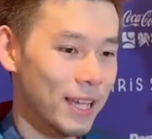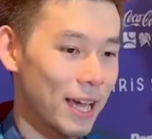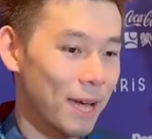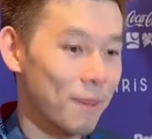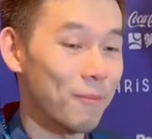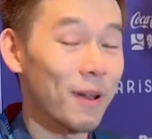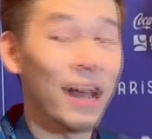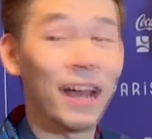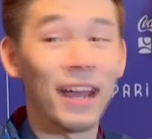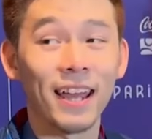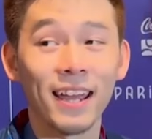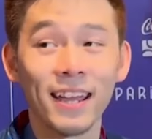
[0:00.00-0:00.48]
บาท
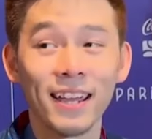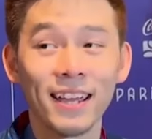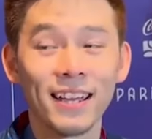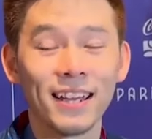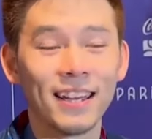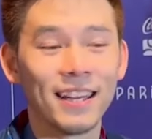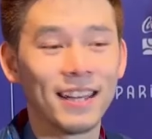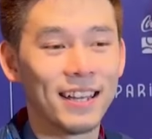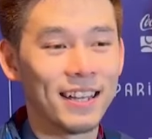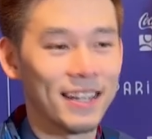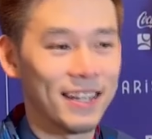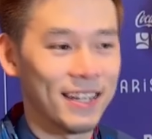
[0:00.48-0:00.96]
ครับ
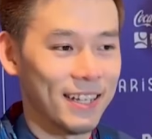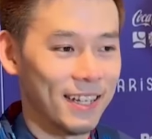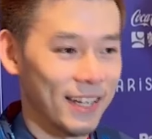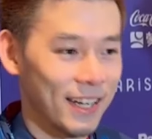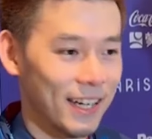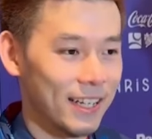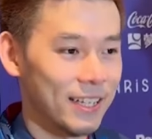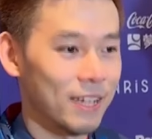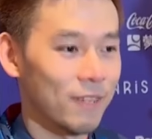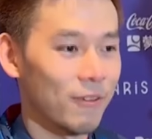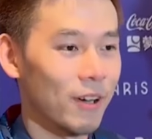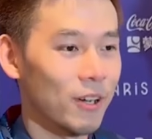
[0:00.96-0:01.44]
เป็นระยะเว
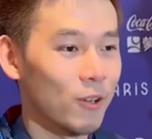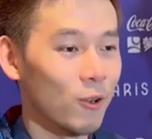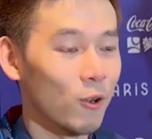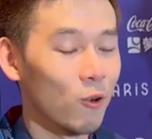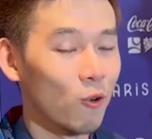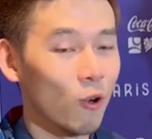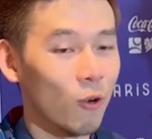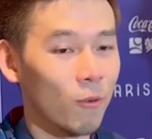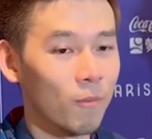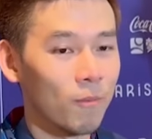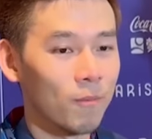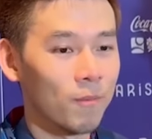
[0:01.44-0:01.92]
ลา
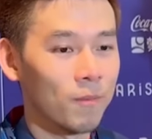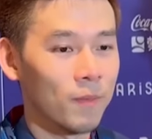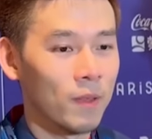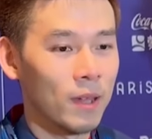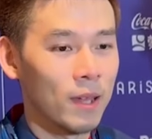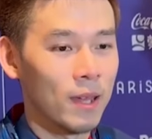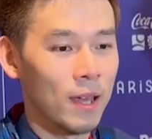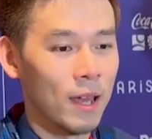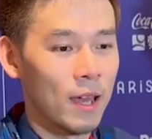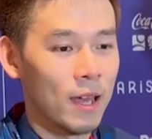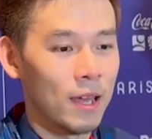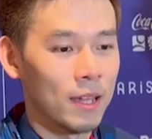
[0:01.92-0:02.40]

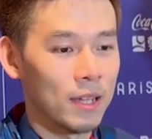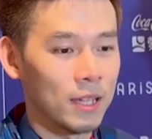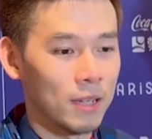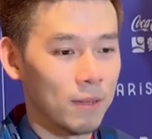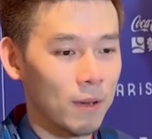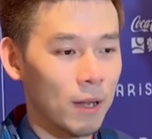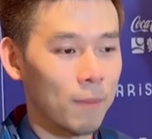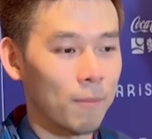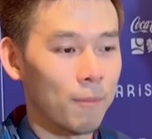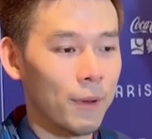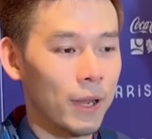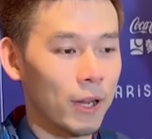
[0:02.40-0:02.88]
20 ปี
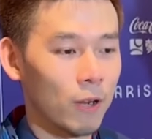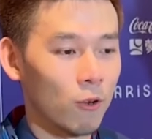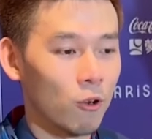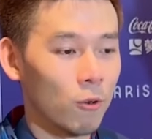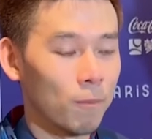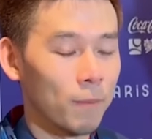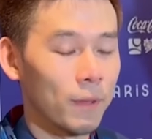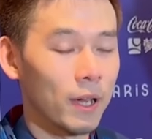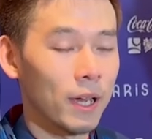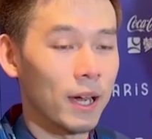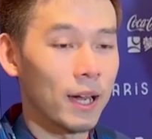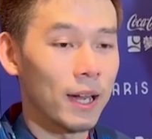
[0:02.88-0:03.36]
อะคุณเดล
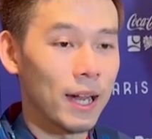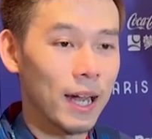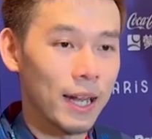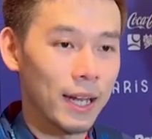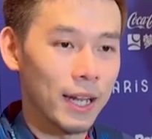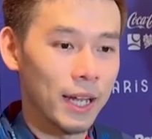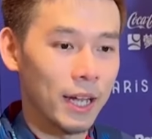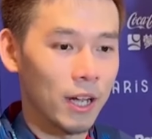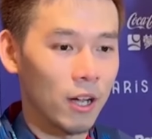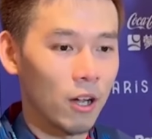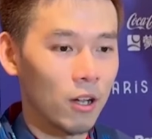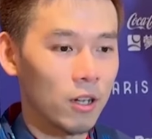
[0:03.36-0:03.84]
จานี่
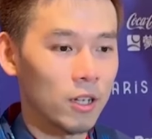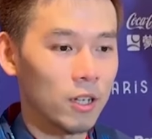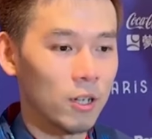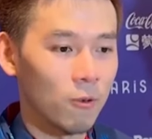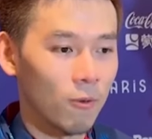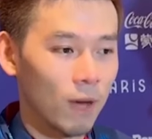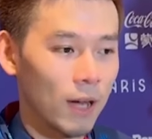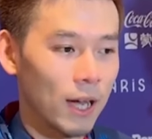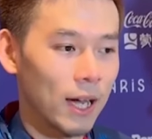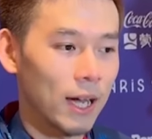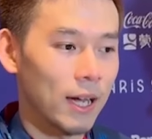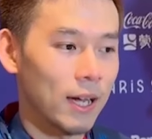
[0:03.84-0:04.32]
นะ โอ้
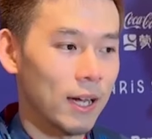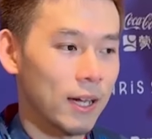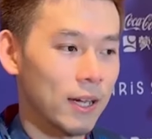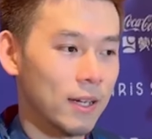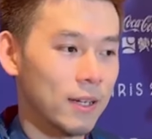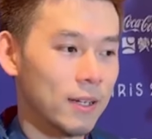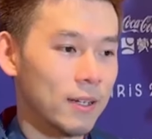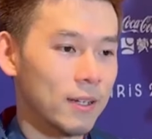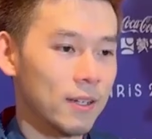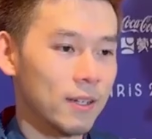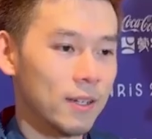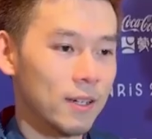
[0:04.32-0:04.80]
โห
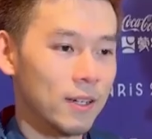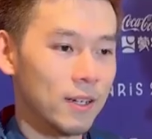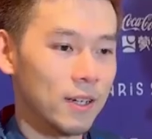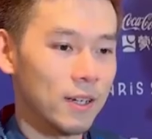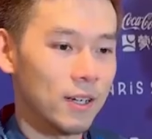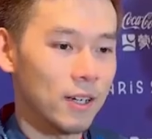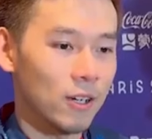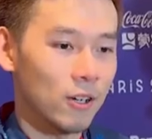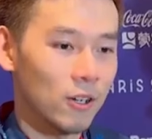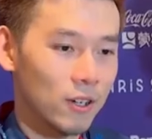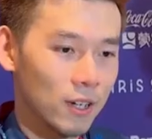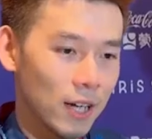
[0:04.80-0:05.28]

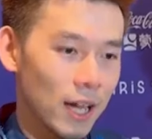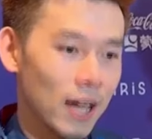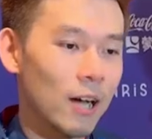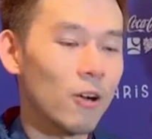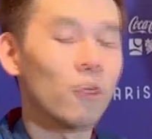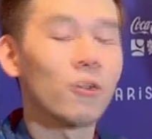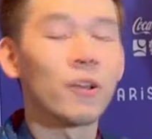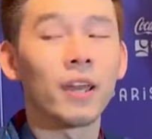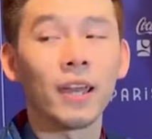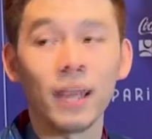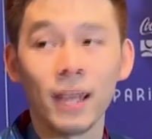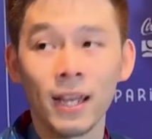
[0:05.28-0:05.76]
ทุกสิ่งทุ
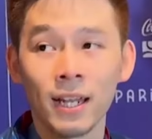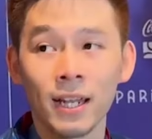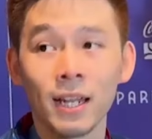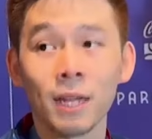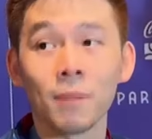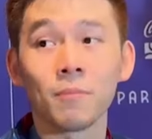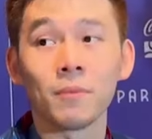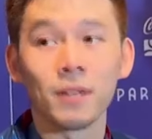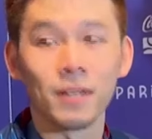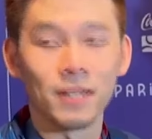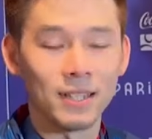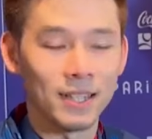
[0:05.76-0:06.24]
กอย่างนะค
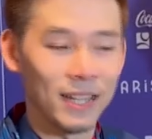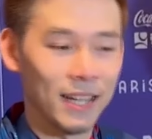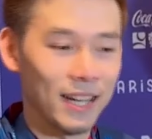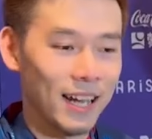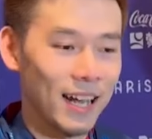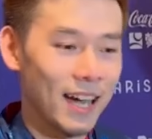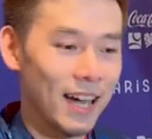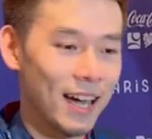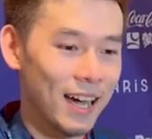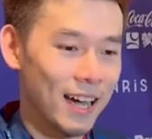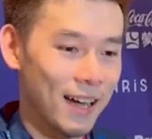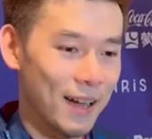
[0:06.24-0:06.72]
รับมันตา
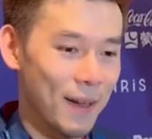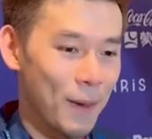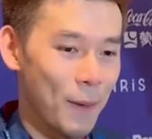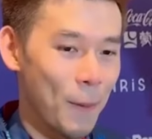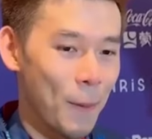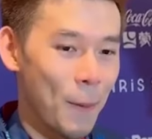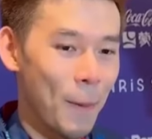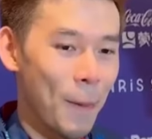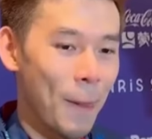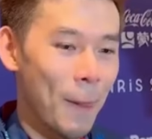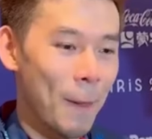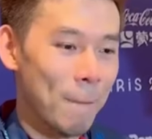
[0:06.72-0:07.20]
มมาห
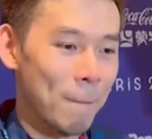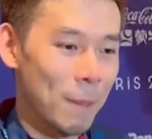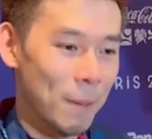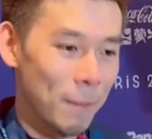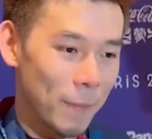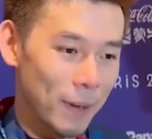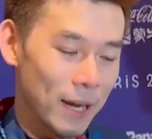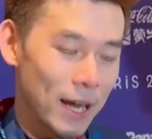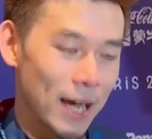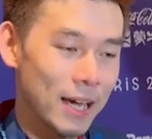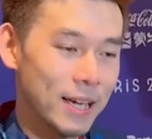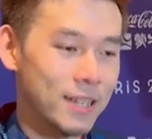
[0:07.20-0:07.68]
ลงโจ้ง
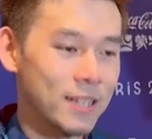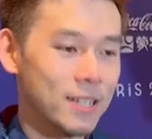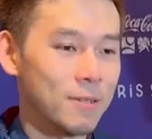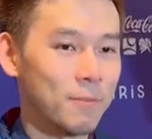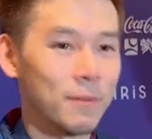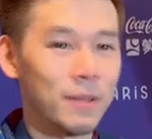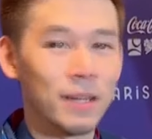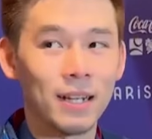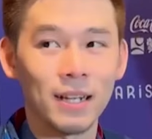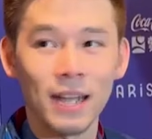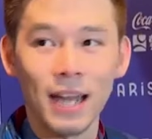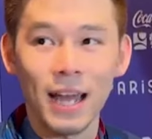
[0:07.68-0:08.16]
แล้วตอนนี้
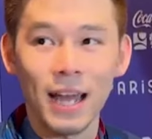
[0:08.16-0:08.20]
